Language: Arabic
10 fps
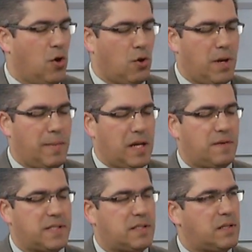وبعمل
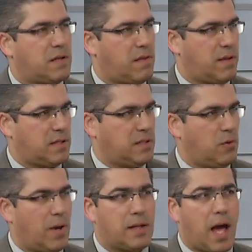نفس السيره الذاتيه
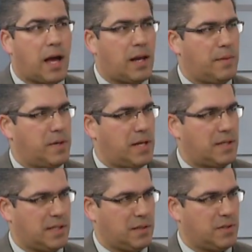وهذا اغلب
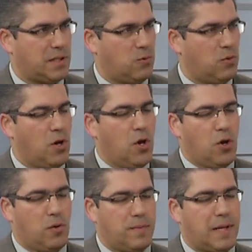الناس هيك بيسووه
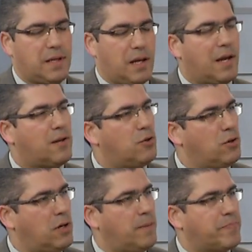ونبعتها
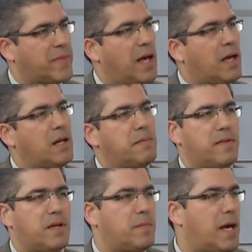للكل اغلب
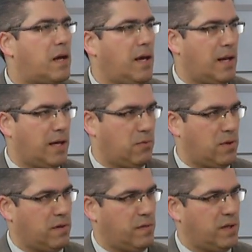الظن ما راح الاقي
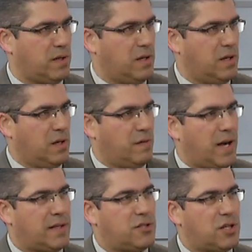وظيفه
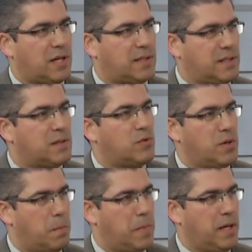فهذه شغله كثير
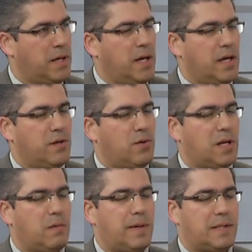مهمه انه
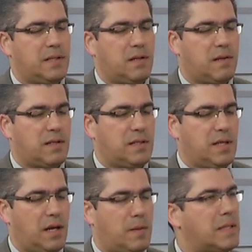انا ببعت سيره
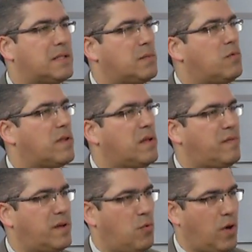ذاتيه لمنصب
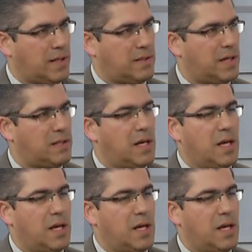وظيفي محدد